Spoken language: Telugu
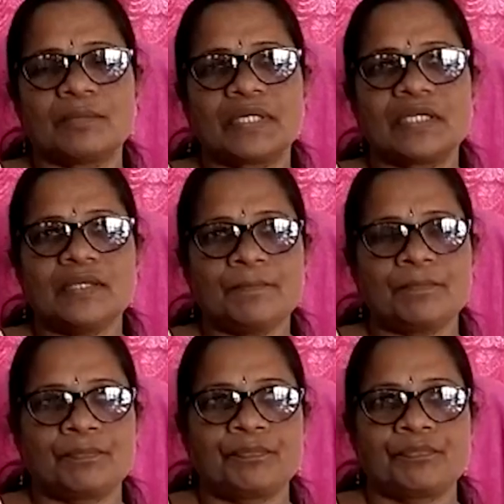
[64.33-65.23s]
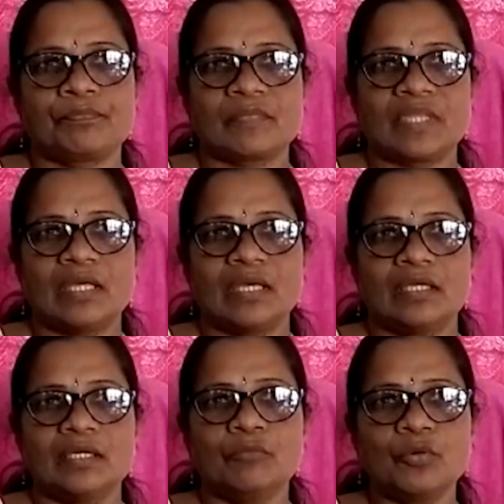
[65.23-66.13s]
కాబట్టి
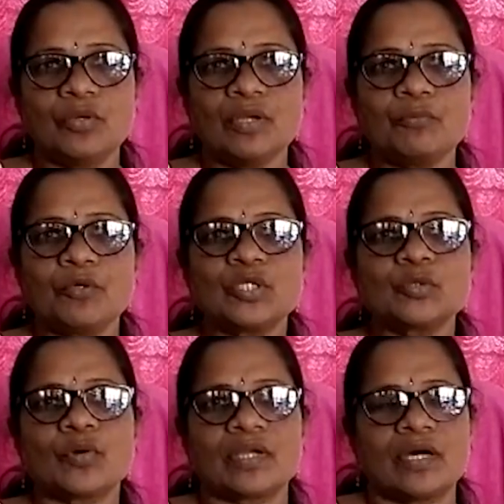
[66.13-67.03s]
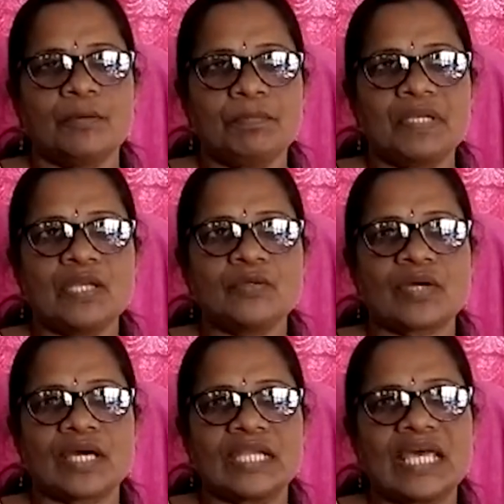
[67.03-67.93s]
ఈ ముగ్గుల పోటీ ద్వారా పిల్లల
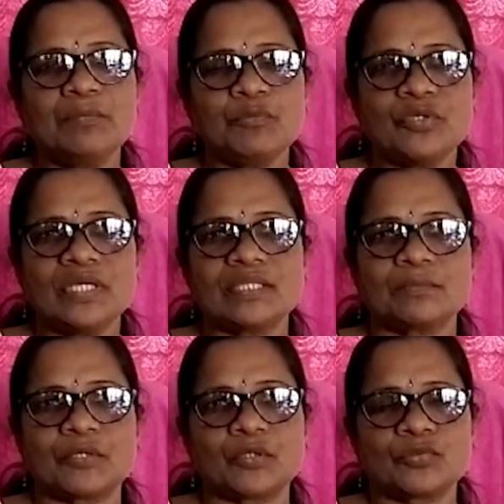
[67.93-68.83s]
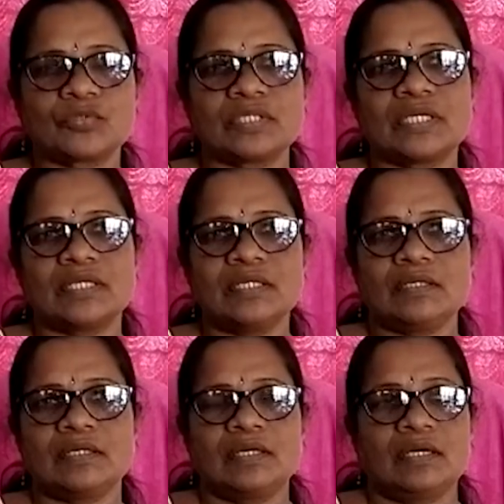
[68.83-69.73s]
యొక్క నైపుణ్యత పెరుగుతుందని
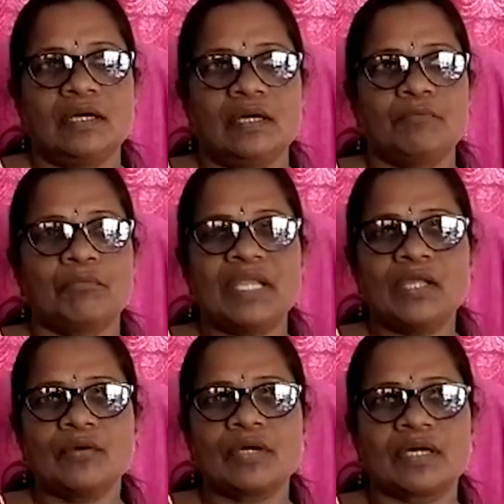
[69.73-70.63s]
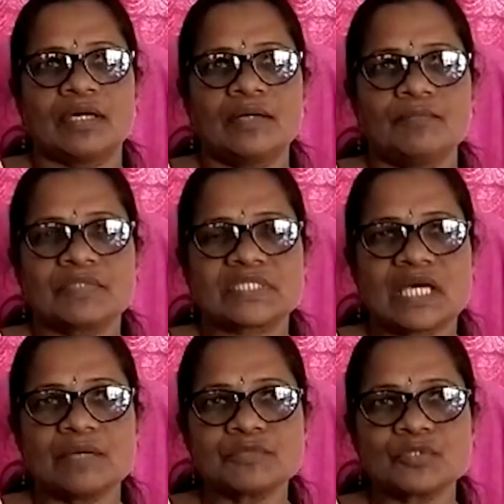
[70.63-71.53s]
మన యొక్క
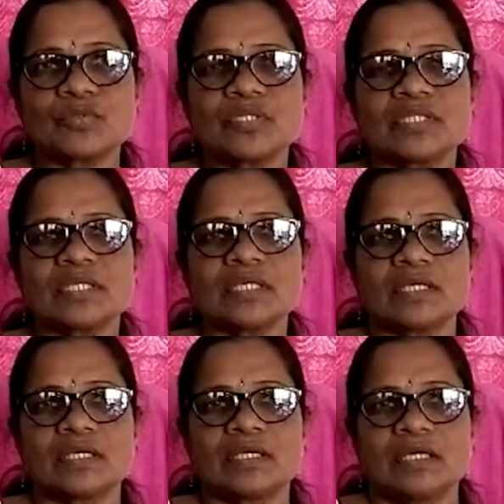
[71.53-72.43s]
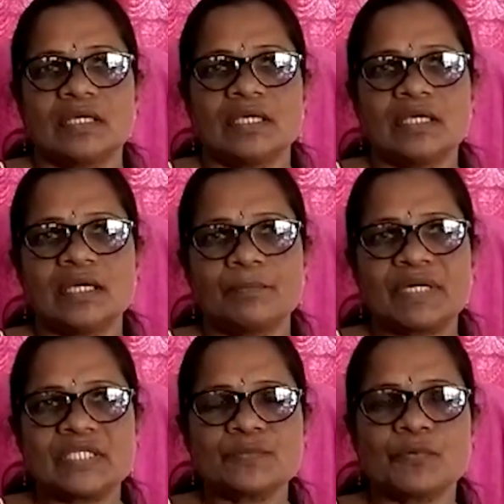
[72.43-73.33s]
సాంస్కృతి ఇంకా
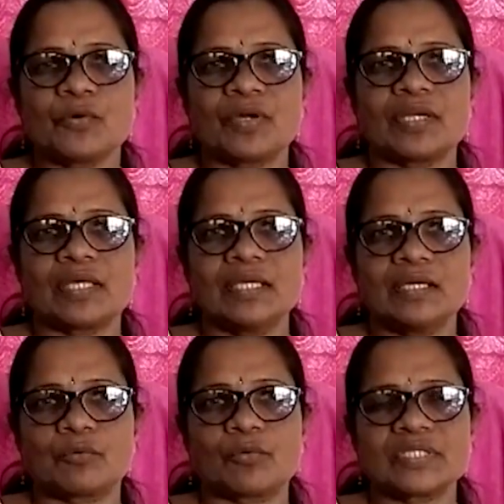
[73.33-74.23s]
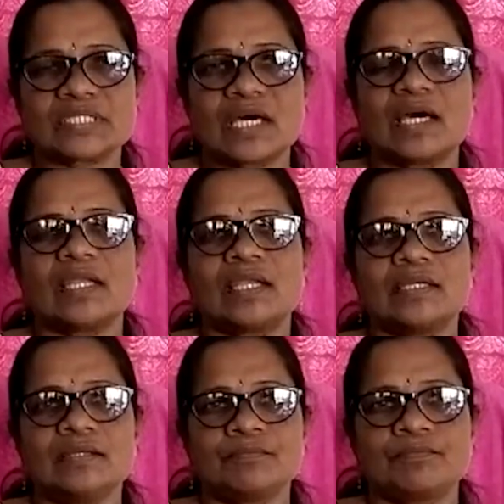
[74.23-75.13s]
మర్చిపోకుండా ఇంకా కొనసాగాలని